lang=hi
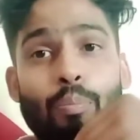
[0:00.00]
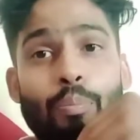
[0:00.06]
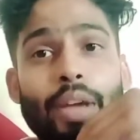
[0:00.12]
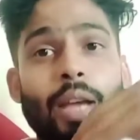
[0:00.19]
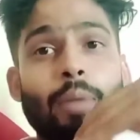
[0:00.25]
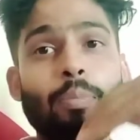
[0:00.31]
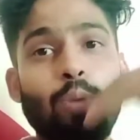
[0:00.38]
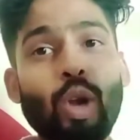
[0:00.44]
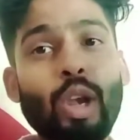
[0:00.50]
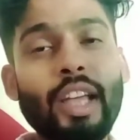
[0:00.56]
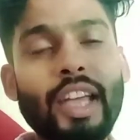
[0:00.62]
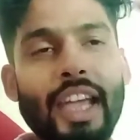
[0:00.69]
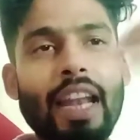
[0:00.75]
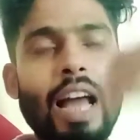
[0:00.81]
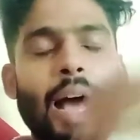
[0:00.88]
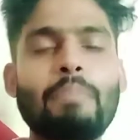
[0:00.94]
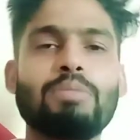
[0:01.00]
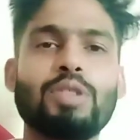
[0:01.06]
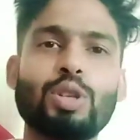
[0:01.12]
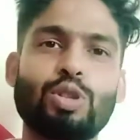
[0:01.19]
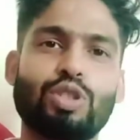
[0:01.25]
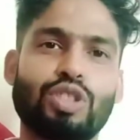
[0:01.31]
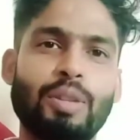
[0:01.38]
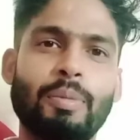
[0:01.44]
बिग बुल के नाम
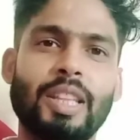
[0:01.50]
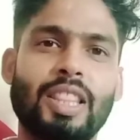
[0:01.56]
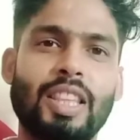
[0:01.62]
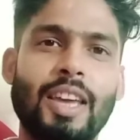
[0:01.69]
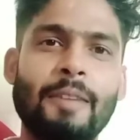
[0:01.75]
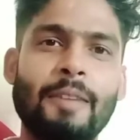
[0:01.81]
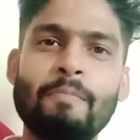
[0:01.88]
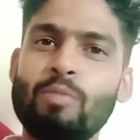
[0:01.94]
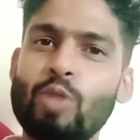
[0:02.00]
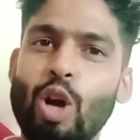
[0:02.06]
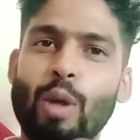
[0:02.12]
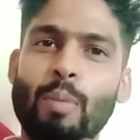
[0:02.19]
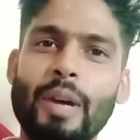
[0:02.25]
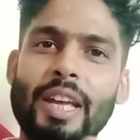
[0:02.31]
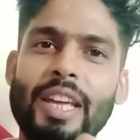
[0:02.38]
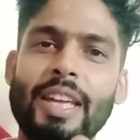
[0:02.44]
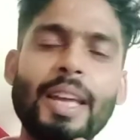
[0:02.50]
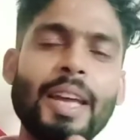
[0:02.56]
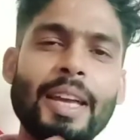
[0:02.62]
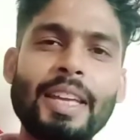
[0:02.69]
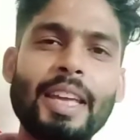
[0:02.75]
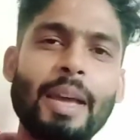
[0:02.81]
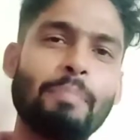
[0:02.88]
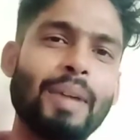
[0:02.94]
से उस समय थे और वहीं
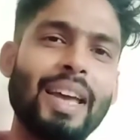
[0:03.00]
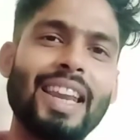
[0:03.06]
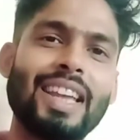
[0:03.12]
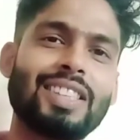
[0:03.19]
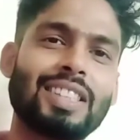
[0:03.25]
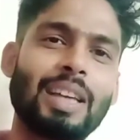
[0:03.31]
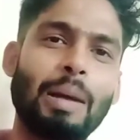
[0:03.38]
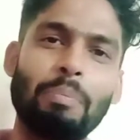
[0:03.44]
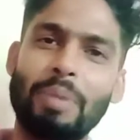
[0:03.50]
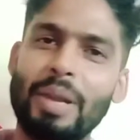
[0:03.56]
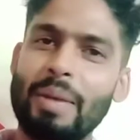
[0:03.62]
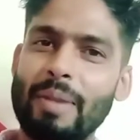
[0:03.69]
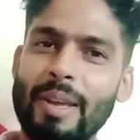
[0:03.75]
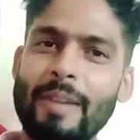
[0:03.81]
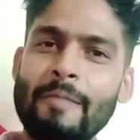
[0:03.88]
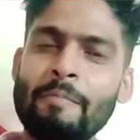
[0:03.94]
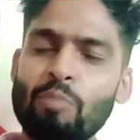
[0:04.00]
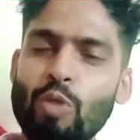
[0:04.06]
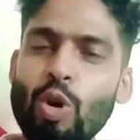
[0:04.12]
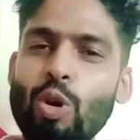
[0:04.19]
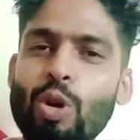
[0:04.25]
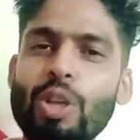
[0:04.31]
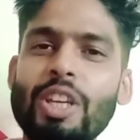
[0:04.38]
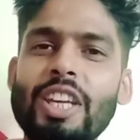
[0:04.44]
ये बेरेस कंपनी में
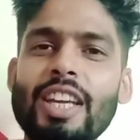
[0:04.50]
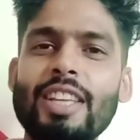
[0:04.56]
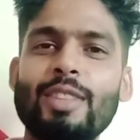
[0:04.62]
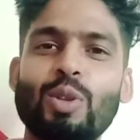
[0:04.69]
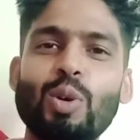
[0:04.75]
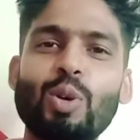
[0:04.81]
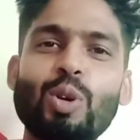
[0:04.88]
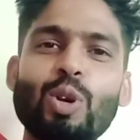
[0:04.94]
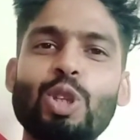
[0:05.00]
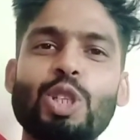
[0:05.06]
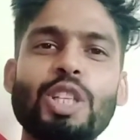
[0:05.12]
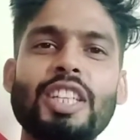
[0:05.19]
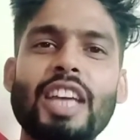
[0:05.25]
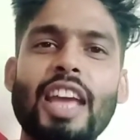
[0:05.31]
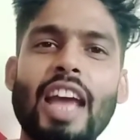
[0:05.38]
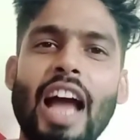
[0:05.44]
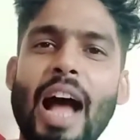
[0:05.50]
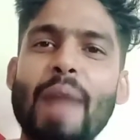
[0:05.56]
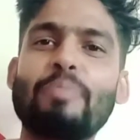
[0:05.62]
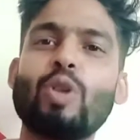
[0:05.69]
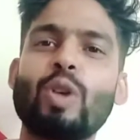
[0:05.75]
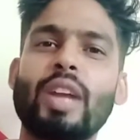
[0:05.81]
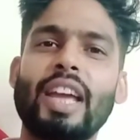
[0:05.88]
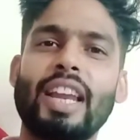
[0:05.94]
तो ये दोनों चीज़ें
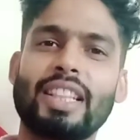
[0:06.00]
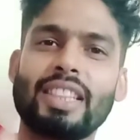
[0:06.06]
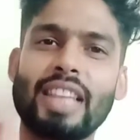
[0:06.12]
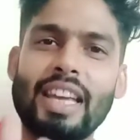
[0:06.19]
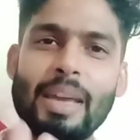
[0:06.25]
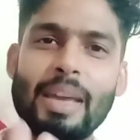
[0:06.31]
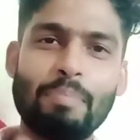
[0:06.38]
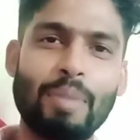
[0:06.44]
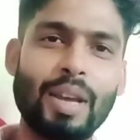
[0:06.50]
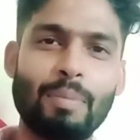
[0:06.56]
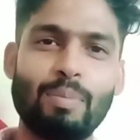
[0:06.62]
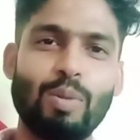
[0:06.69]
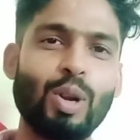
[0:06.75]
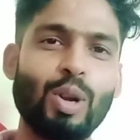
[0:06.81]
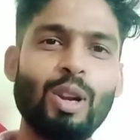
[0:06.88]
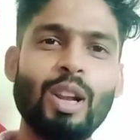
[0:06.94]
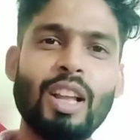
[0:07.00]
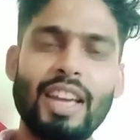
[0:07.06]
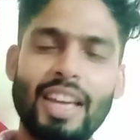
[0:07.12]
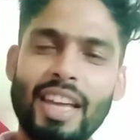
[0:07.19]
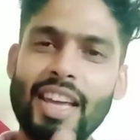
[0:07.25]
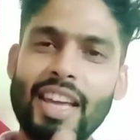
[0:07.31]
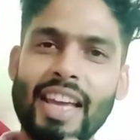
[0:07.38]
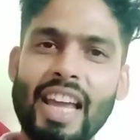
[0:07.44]
आपको क्या लगता है ये बिग बुल
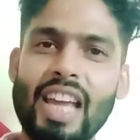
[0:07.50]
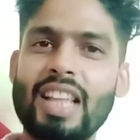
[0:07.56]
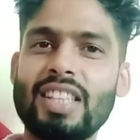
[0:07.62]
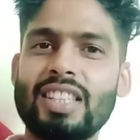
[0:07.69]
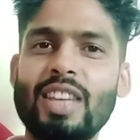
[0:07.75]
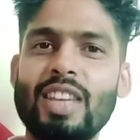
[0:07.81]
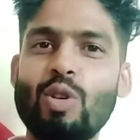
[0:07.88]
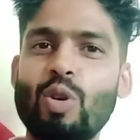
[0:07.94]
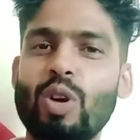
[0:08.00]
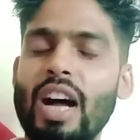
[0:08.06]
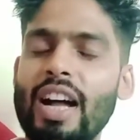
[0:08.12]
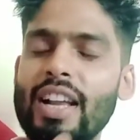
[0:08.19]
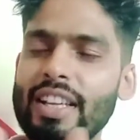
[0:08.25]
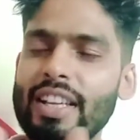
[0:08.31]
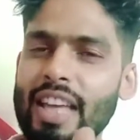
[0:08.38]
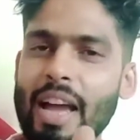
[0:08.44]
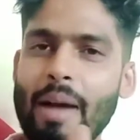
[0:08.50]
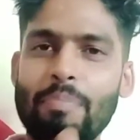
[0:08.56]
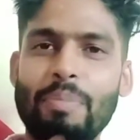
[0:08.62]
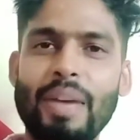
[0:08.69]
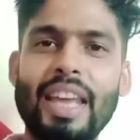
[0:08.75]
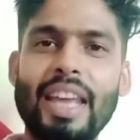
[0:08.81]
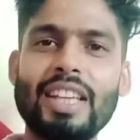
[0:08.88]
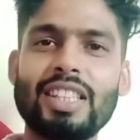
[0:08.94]
ही कहना सही होगा या
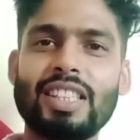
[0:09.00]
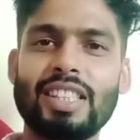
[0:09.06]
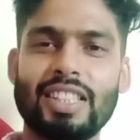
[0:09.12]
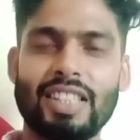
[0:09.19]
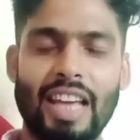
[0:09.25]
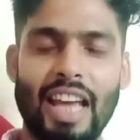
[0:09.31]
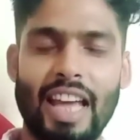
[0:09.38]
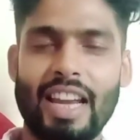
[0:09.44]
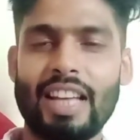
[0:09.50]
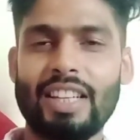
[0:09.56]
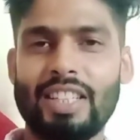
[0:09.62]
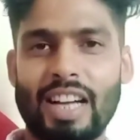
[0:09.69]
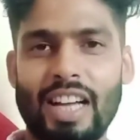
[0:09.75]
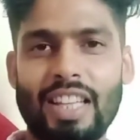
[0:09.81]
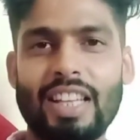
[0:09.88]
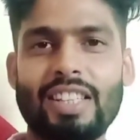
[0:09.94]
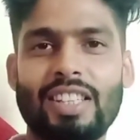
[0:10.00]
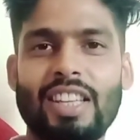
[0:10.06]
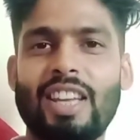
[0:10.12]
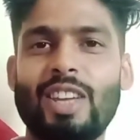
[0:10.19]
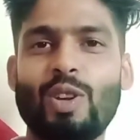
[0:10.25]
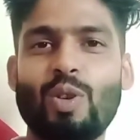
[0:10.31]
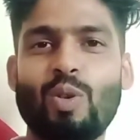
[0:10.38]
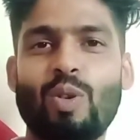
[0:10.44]
बेरेस कहना ज़्यादा
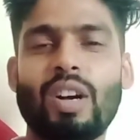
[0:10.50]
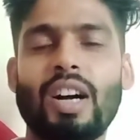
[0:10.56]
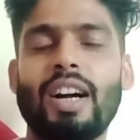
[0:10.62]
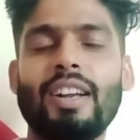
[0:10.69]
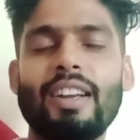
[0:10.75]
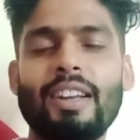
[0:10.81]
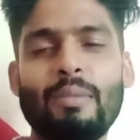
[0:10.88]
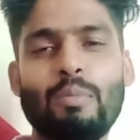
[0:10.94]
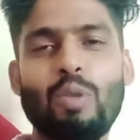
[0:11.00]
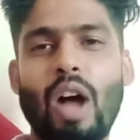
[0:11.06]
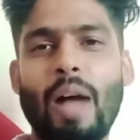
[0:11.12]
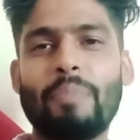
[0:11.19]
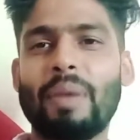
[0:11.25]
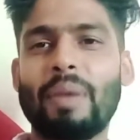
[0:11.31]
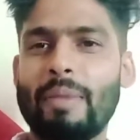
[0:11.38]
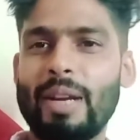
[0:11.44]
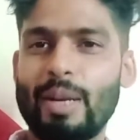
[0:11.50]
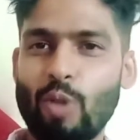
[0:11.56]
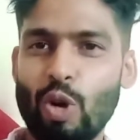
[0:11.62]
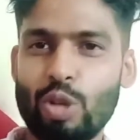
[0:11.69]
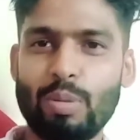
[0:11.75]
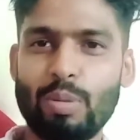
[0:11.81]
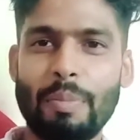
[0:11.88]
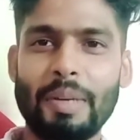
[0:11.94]
सही होगा वो आप कमेंट
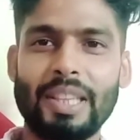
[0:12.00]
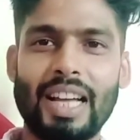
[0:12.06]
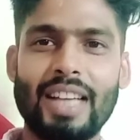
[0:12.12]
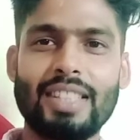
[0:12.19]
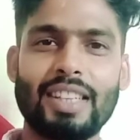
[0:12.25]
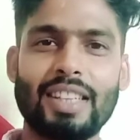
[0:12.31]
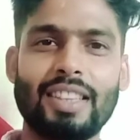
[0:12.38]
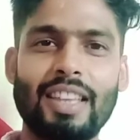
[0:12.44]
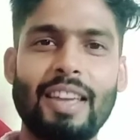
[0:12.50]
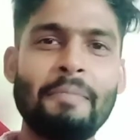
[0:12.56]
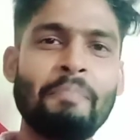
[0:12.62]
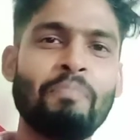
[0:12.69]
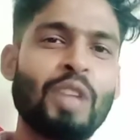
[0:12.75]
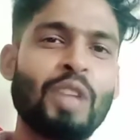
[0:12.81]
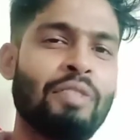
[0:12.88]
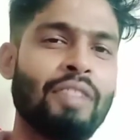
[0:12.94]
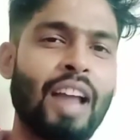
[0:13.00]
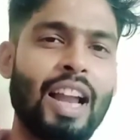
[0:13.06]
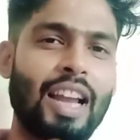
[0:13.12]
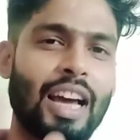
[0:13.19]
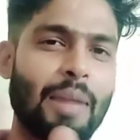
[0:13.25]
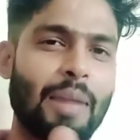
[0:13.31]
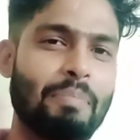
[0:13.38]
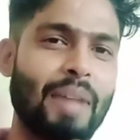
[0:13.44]
बॉक्स में बता सकते हैं फिलहाल
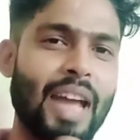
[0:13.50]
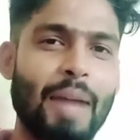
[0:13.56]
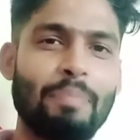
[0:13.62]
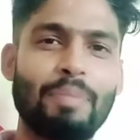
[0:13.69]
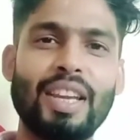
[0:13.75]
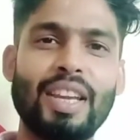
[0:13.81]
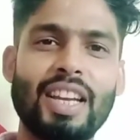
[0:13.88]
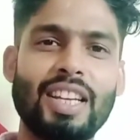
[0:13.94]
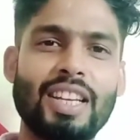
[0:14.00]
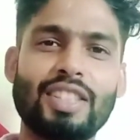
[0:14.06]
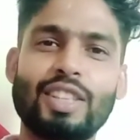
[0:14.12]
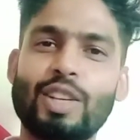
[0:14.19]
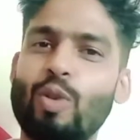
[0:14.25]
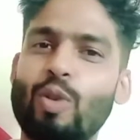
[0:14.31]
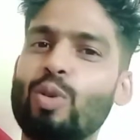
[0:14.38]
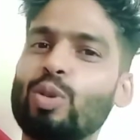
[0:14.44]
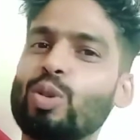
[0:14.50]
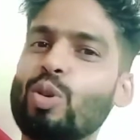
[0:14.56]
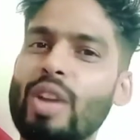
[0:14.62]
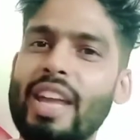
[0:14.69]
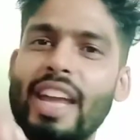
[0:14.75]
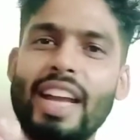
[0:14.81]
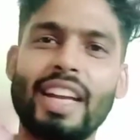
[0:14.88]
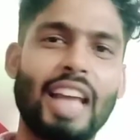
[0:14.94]
अगर मैं अपनी नज़र से कहूँ
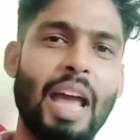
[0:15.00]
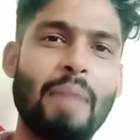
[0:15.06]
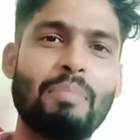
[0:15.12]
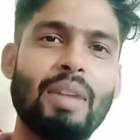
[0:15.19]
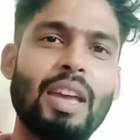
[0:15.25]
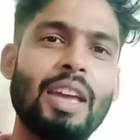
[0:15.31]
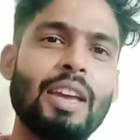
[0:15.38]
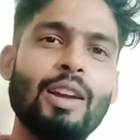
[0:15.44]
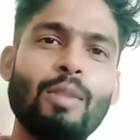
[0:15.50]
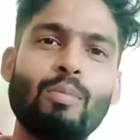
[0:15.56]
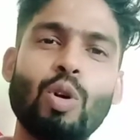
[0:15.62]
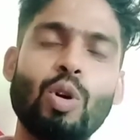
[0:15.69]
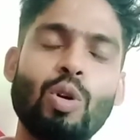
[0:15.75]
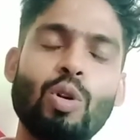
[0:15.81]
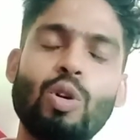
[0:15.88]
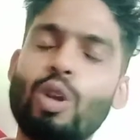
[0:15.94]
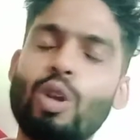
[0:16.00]
तो एक टाइम में वो